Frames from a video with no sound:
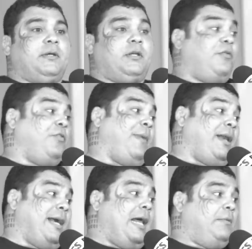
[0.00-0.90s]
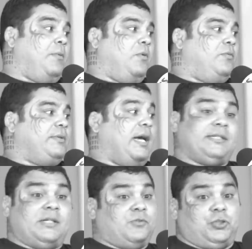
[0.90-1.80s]
e eu fui baleado, irmão. O cara
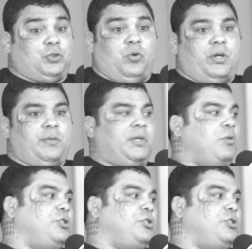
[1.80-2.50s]
se assustou e me deu um